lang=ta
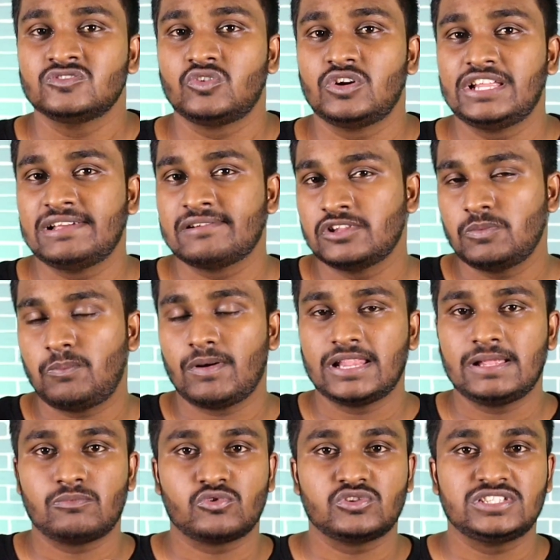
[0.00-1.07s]
ஸோ நீங்கள் வந்து
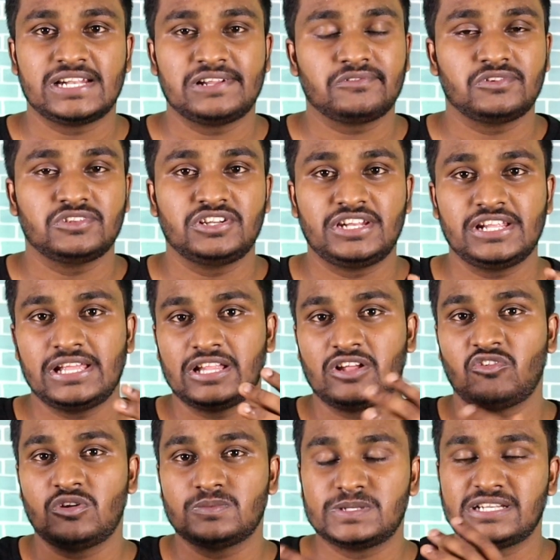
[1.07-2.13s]
பார்த்தா முடிஞ்ச அளவுக்கு வந்துட்டு
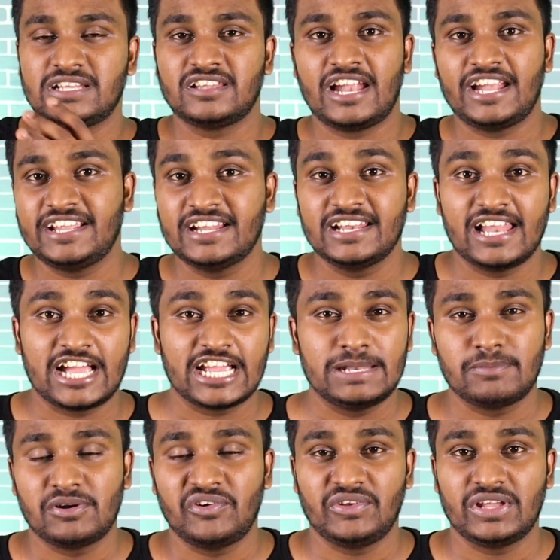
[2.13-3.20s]
ஏதாவது ஒரு வெப்சைட் வந்து அடிக்கடி
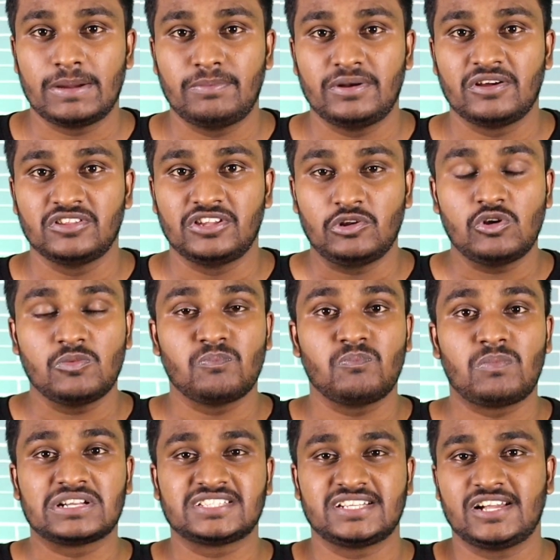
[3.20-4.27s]
லாகின் பண்ணுங்க அப்படின்னா வந்துட்டு உங்கள்
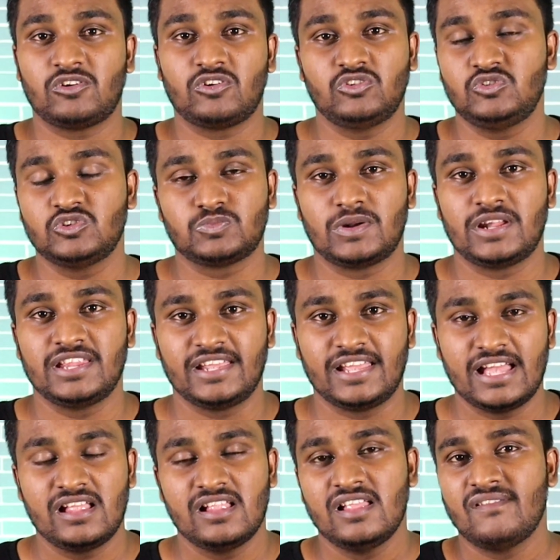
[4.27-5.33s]
பர்சனல் அக்கௌண்ட் வந்து யூஸ்
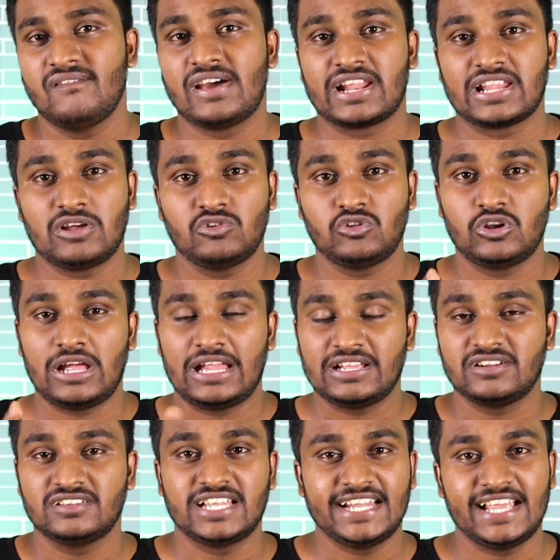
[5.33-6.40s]
பண்ணாதீங்க வேறு ஏதாவது ஒரு
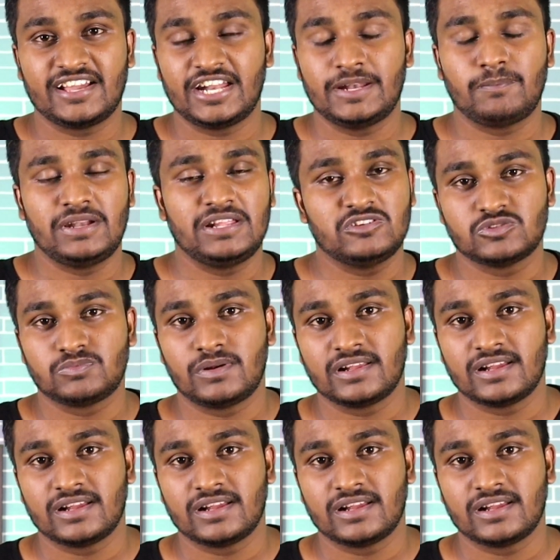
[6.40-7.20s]
அதுக்குன்னு தனியாக கிரியேட் பண்ணி யூஸ்